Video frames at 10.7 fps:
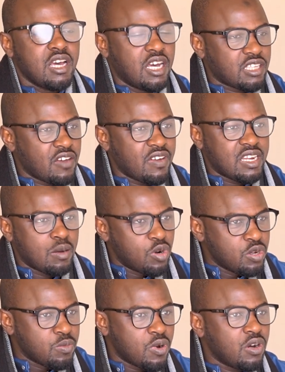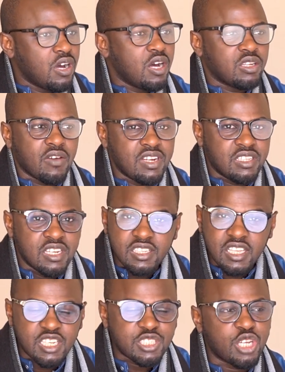à travers un abonnement, à travers l'étude de
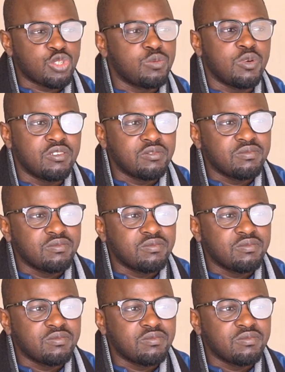téléchargement.